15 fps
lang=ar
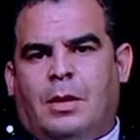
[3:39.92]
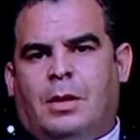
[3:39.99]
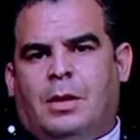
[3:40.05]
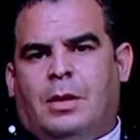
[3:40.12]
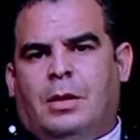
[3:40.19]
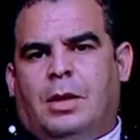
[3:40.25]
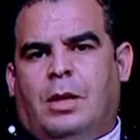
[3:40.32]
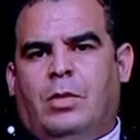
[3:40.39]

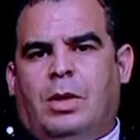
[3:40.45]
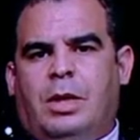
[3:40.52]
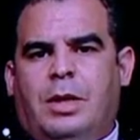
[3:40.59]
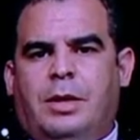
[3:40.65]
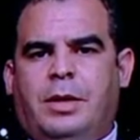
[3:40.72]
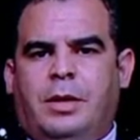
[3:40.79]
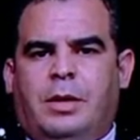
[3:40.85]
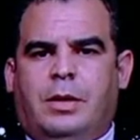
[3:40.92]

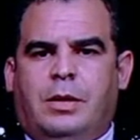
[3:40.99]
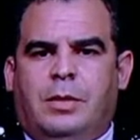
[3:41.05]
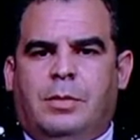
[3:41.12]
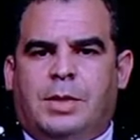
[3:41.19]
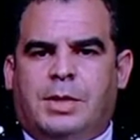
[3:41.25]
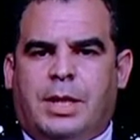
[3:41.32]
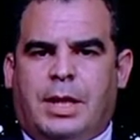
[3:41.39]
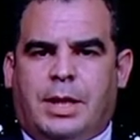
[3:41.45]
اولا آه،
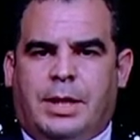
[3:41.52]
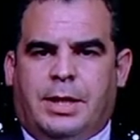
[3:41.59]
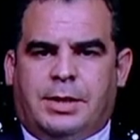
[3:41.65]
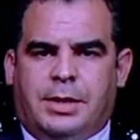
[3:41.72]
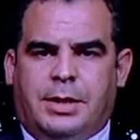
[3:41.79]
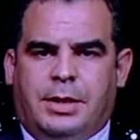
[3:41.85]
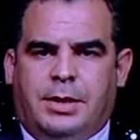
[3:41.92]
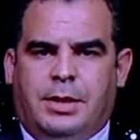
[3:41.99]
مساء الخير
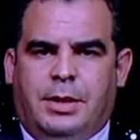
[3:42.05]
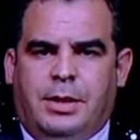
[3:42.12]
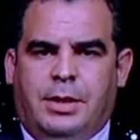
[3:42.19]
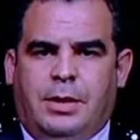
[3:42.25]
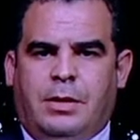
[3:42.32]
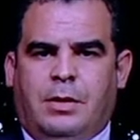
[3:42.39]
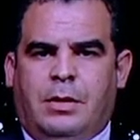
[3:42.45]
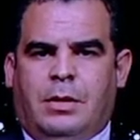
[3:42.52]
سيدي
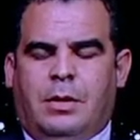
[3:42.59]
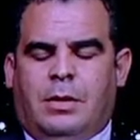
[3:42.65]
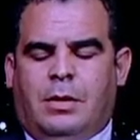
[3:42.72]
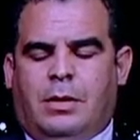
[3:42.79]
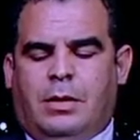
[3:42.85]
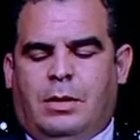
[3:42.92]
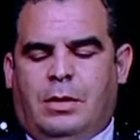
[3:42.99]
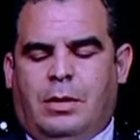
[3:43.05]

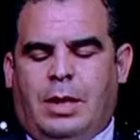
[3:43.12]
آه، على